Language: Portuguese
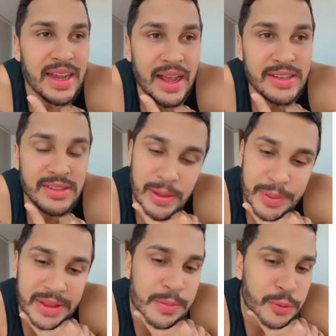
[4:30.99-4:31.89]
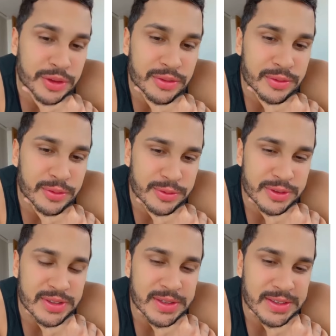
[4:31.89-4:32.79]
A gente aprende muito com
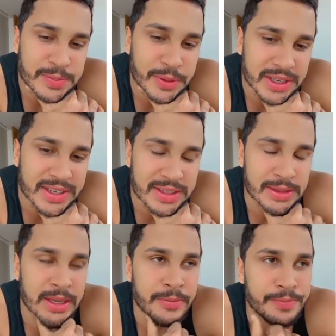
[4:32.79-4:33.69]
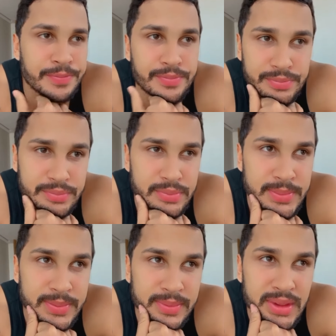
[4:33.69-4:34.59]
vocês, pode acreditar.
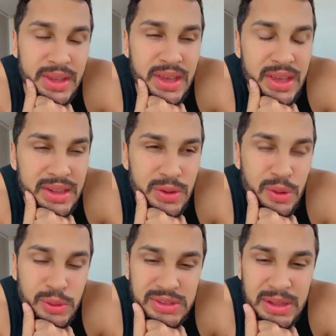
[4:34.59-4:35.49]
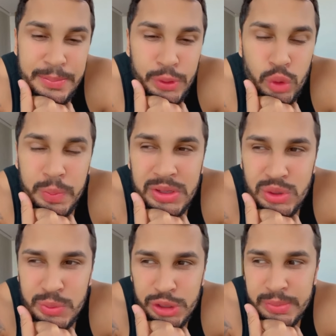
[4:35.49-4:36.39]
Tem uma coisa que tá me
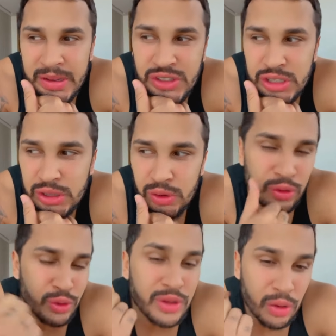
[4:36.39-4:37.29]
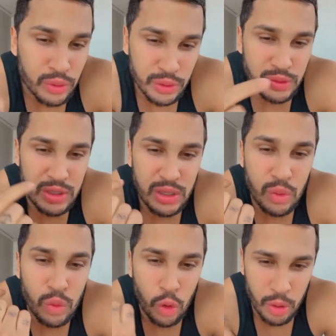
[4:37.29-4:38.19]
preocupando muito, minha gente. Ó, ontem ontem eu sonhei
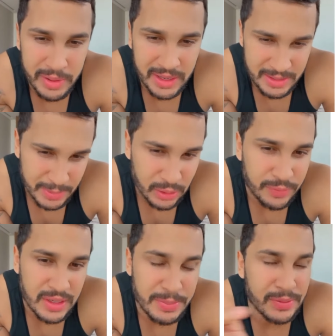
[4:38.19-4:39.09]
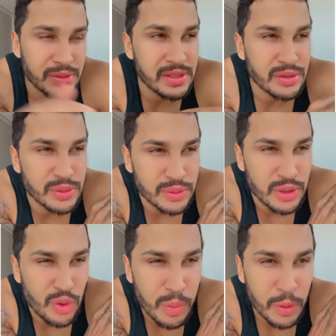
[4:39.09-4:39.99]
com cobra. Lembra que eu falei para vocês que eu
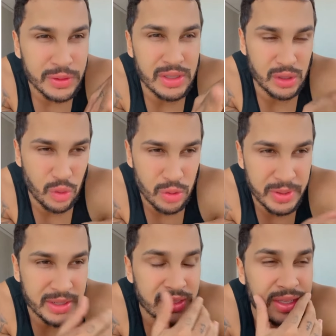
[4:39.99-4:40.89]
sonhei com um monte de cobra?